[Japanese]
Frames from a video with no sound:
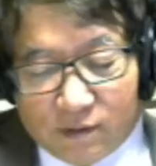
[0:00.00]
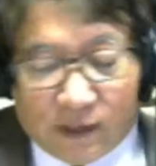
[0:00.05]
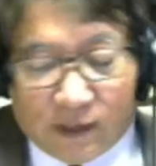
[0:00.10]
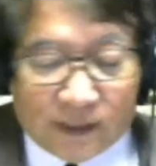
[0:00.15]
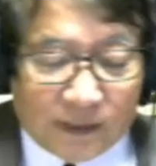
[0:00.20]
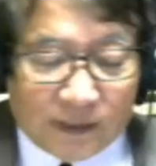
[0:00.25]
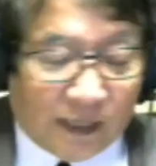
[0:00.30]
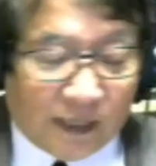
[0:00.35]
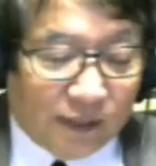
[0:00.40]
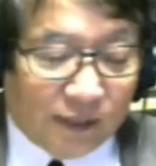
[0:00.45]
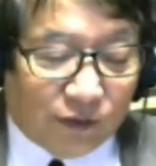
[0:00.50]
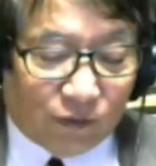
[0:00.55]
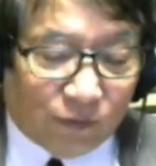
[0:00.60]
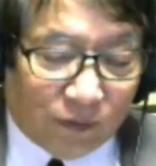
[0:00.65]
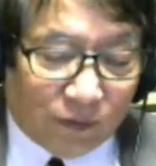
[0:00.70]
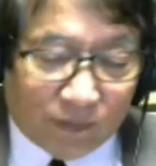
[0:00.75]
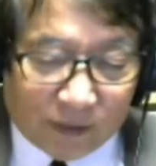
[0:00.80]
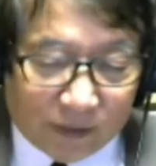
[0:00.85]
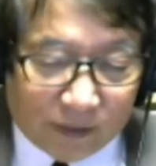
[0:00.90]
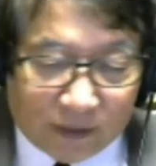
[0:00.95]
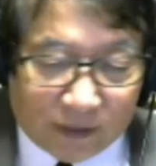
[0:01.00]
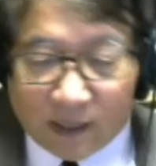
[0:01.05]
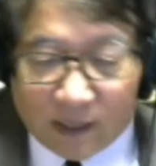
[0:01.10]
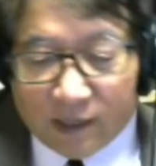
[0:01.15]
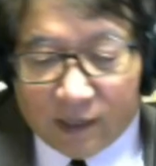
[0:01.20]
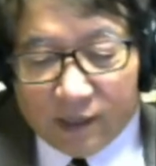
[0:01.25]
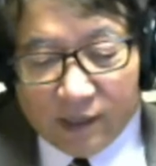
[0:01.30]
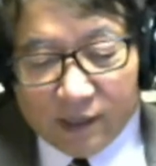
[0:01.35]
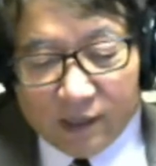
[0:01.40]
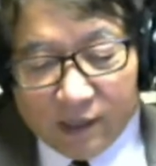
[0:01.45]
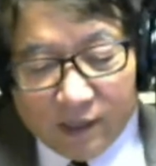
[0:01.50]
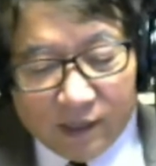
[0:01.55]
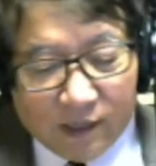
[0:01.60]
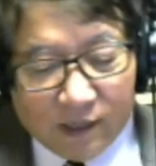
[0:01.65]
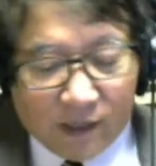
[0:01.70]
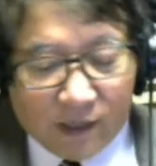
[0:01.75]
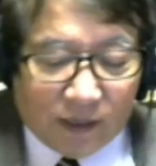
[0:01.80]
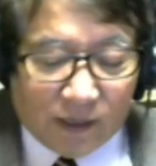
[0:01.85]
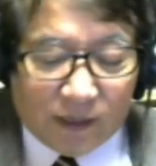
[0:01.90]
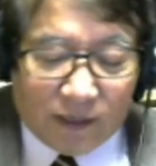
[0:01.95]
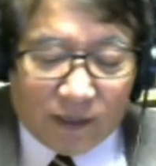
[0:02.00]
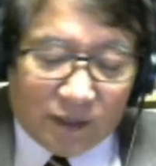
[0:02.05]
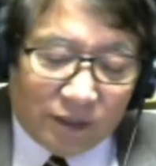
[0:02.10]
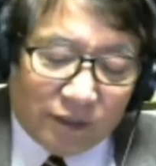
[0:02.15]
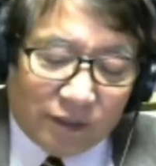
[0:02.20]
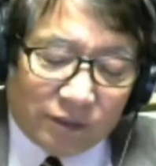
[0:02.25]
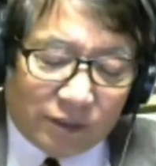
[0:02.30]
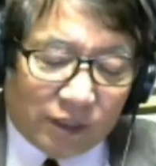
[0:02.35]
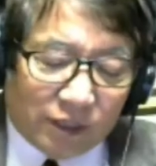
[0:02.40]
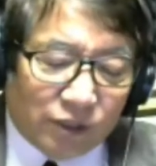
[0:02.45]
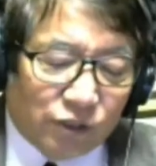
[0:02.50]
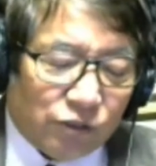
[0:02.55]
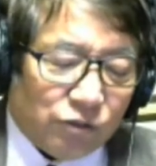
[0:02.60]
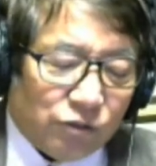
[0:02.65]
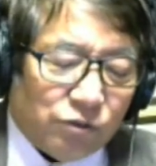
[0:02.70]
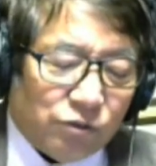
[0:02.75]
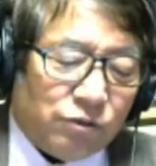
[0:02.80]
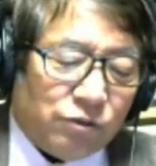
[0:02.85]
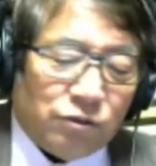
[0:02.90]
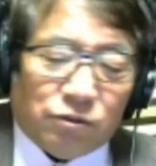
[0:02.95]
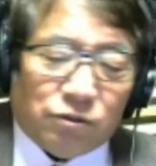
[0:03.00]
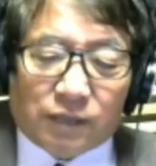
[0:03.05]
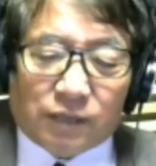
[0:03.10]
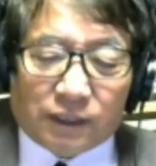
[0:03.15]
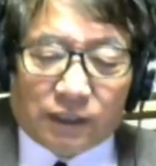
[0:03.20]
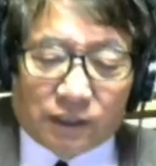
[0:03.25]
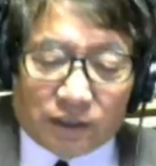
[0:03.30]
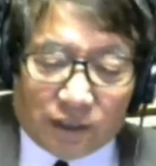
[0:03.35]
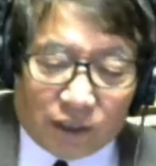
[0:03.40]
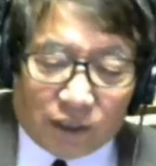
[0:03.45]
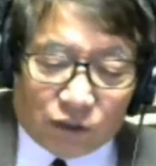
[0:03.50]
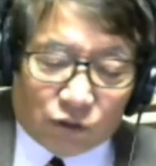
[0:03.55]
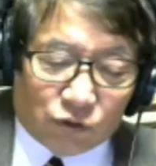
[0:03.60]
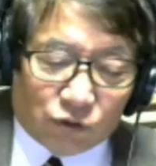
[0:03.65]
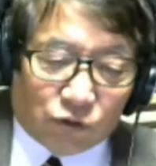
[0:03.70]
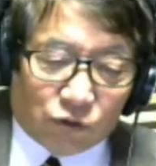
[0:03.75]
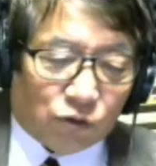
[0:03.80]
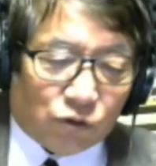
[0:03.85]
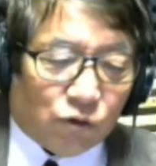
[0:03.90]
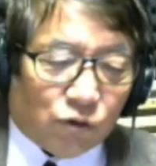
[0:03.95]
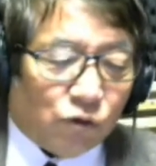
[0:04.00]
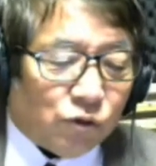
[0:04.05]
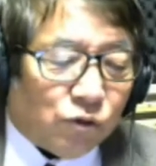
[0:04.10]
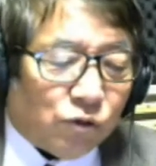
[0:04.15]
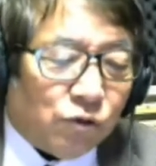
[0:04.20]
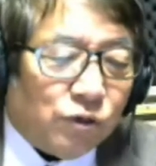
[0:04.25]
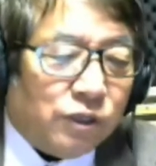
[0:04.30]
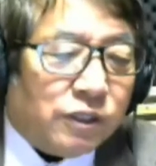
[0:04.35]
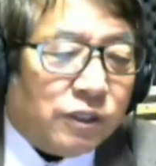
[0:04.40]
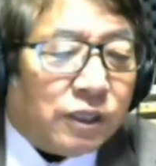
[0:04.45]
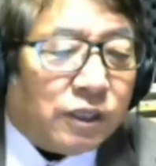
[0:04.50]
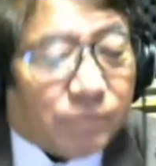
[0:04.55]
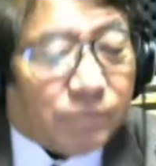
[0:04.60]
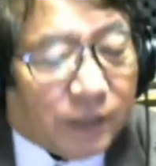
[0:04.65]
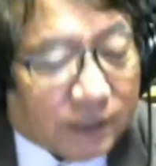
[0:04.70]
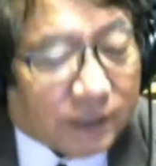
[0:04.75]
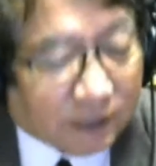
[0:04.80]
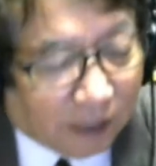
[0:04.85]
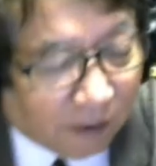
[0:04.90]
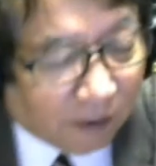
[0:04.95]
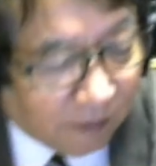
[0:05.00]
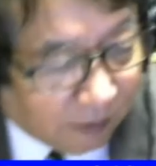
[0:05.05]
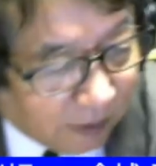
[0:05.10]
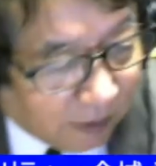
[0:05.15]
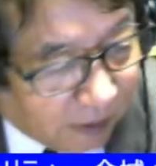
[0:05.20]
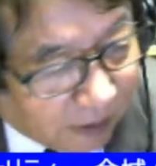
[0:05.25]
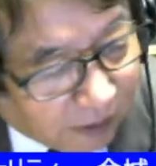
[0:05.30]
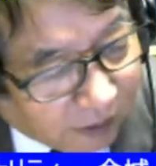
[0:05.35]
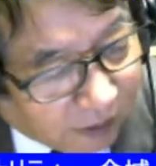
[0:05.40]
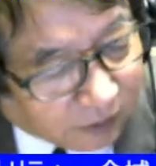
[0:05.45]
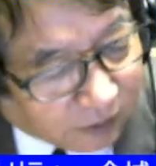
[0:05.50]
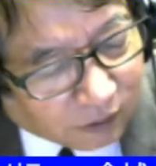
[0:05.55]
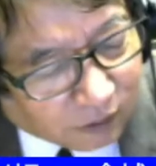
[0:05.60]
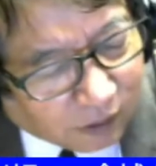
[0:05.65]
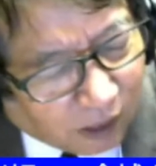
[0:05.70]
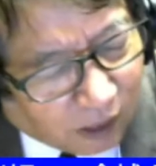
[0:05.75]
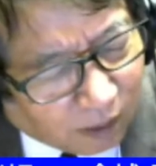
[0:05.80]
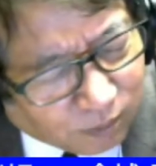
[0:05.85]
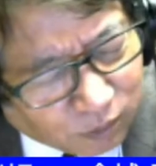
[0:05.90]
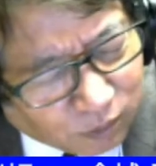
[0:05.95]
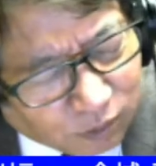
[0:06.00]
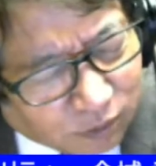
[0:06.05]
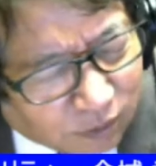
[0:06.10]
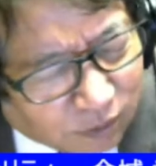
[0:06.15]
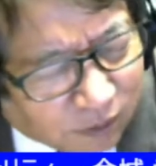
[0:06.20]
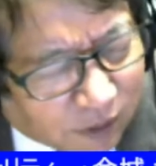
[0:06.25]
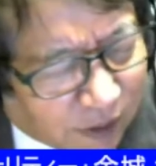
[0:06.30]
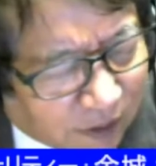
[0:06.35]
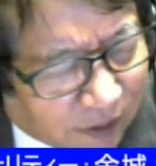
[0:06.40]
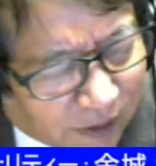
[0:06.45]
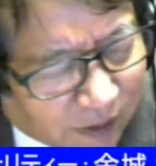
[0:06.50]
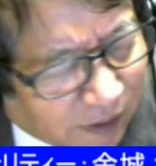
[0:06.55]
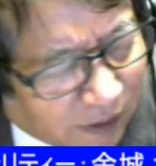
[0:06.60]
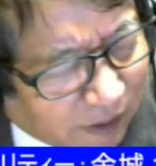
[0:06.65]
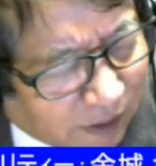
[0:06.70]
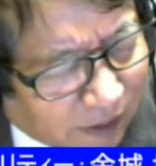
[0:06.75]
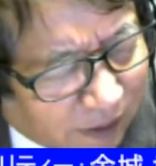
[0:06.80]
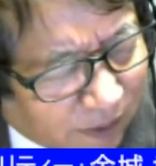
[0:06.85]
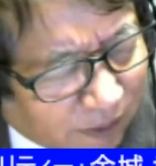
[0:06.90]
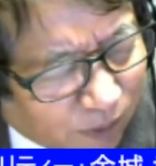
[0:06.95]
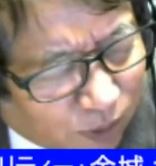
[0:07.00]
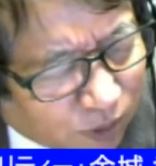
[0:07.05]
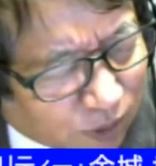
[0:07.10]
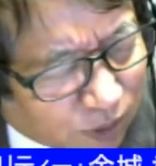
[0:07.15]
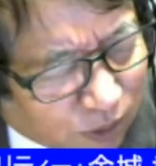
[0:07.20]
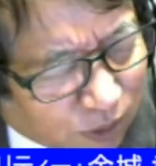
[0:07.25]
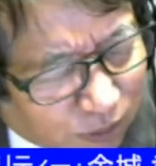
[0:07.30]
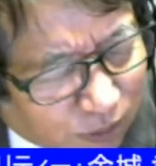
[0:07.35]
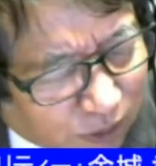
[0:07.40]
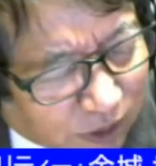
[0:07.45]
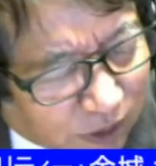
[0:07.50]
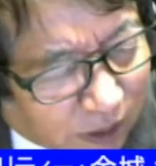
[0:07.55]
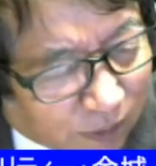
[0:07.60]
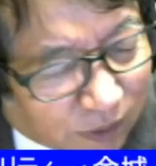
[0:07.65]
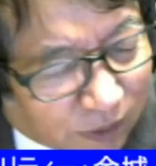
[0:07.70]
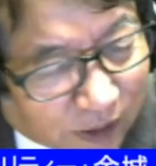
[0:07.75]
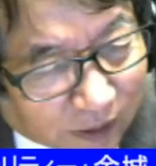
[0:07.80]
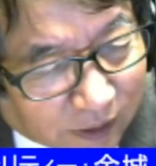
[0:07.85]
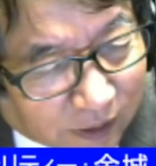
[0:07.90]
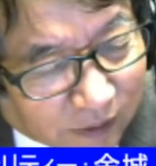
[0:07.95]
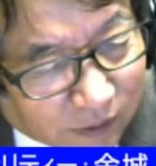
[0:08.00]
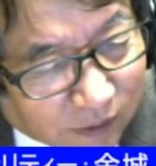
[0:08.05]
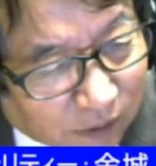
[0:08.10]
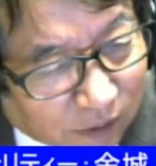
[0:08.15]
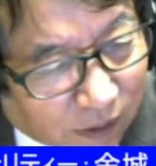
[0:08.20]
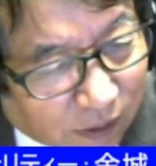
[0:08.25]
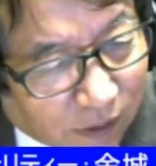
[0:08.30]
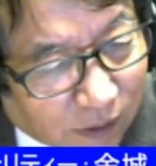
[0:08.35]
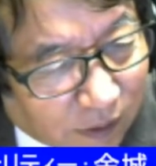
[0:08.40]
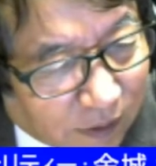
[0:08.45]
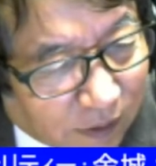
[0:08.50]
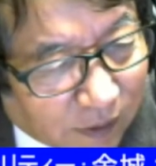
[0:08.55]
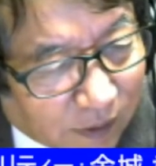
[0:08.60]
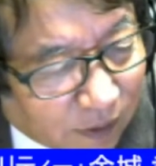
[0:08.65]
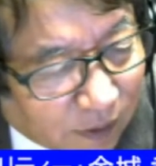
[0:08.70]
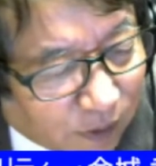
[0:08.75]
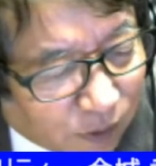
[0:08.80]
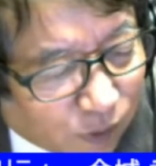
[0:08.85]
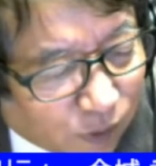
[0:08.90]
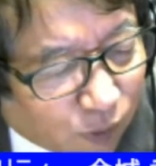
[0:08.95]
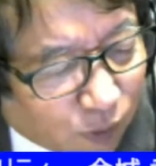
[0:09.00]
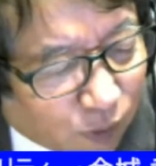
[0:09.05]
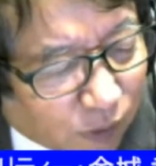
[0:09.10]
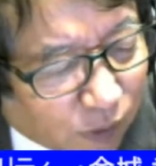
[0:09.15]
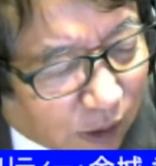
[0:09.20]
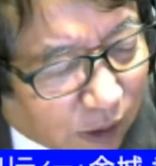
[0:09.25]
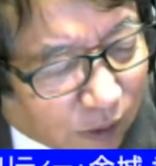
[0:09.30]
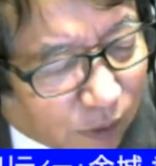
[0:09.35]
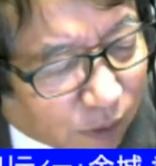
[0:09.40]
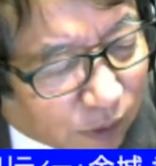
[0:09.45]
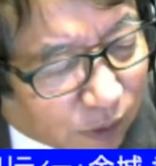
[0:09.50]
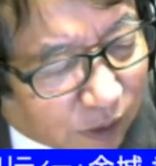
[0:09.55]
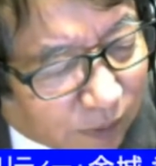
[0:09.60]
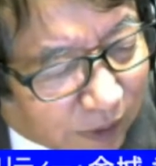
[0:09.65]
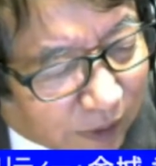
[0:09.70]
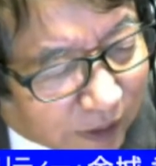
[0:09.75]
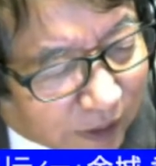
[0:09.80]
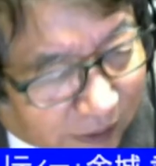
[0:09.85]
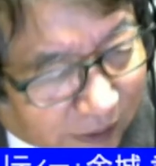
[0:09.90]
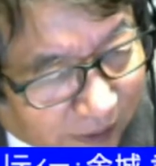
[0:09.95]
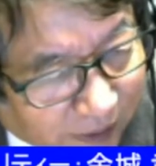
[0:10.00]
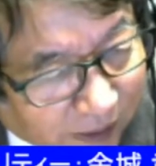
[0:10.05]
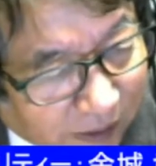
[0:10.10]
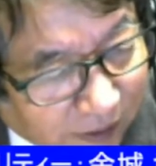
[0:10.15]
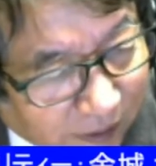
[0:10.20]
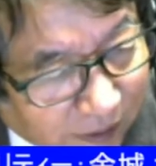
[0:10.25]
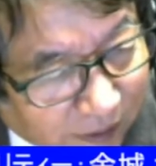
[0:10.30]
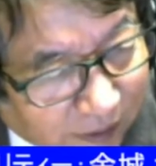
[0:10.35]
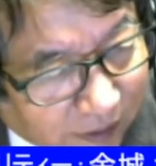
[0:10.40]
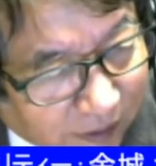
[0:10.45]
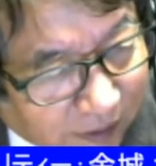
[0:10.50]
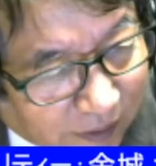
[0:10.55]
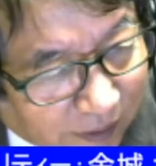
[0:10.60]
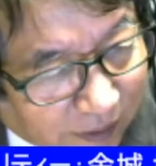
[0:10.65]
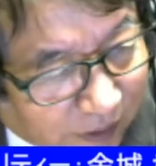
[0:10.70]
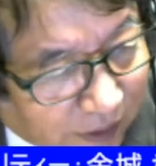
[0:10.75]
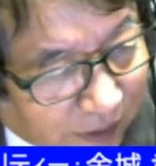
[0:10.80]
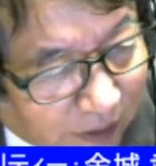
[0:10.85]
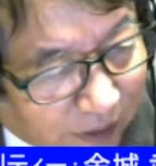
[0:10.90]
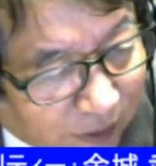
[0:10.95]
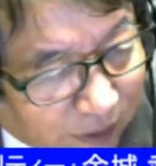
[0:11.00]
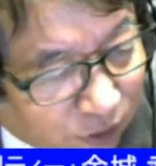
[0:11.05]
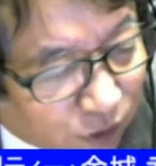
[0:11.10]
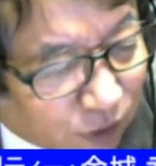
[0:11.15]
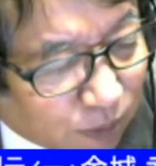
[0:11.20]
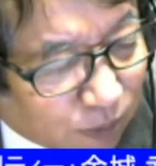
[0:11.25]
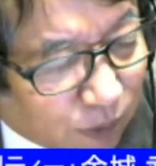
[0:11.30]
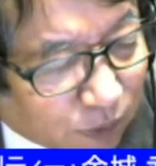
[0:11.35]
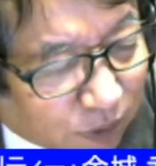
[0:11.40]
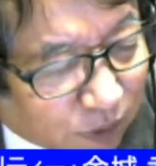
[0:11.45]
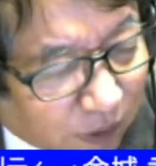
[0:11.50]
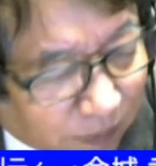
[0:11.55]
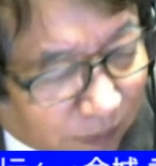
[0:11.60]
を終わりたいと思いますね、えー、先週はですねちょっと東京に行ってきました寒くてねもうすごい寒かったんですよ道路が凍ってましたね、えー、雪も降って